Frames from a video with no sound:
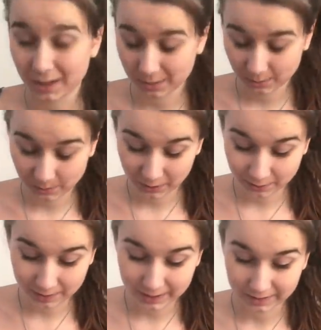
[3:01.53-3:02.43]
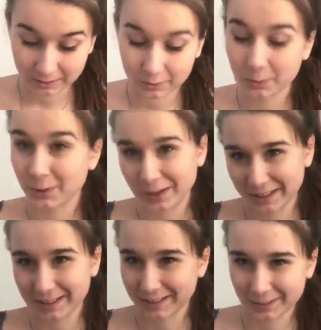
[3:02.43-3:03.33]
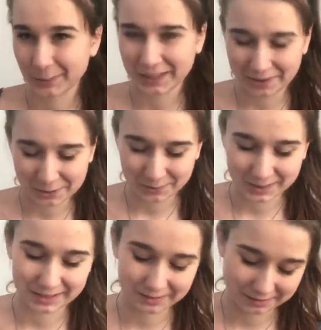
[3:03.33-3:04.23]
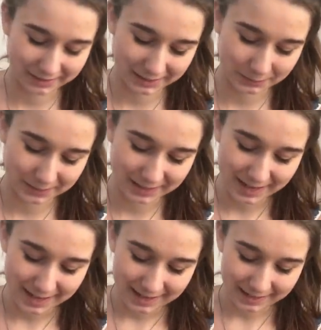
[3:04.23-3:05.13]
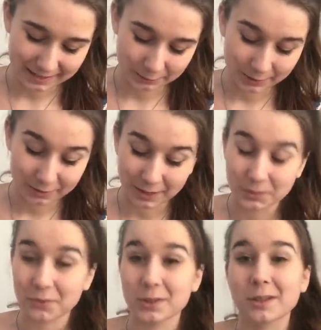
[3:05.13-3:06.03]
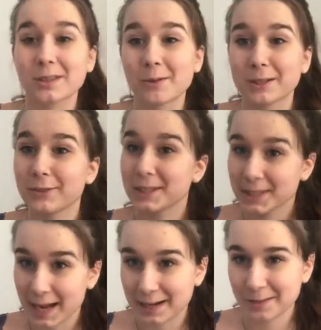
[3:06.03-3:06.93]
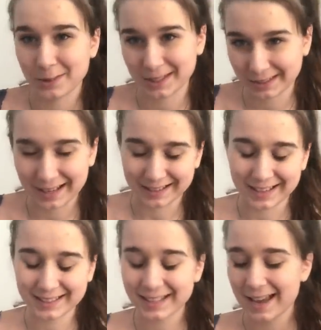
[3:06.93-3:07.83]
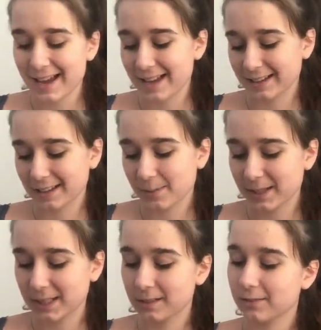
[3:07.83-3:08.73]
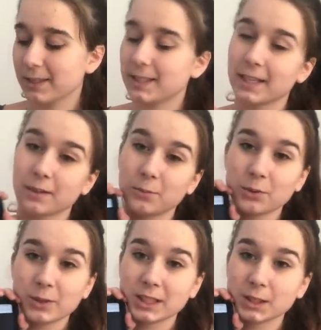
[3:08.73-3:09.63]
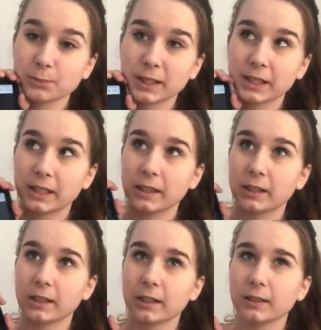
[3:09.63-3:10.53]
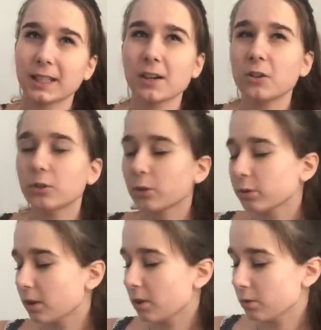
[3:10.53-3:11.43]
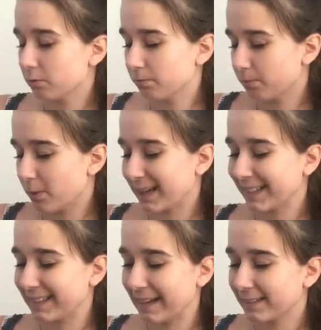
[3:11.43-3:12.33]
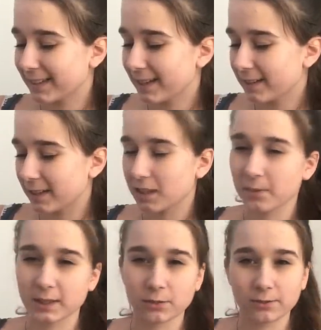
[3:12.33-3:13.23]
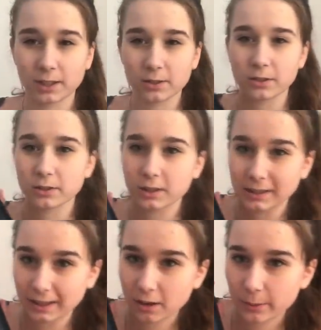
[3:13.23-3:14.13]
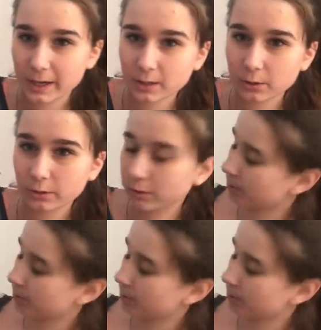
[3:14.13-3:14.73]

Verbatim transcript: razem z moją koleżanką, spokojnie nie spotkałyśmy się, tylko jakby e, udało nam się wszystko załatwić z zdalnie przez internet. E, natomiast rzeczywiście robiłyśmy e, taką krótką pogadankę na temat większości tego obrazu, który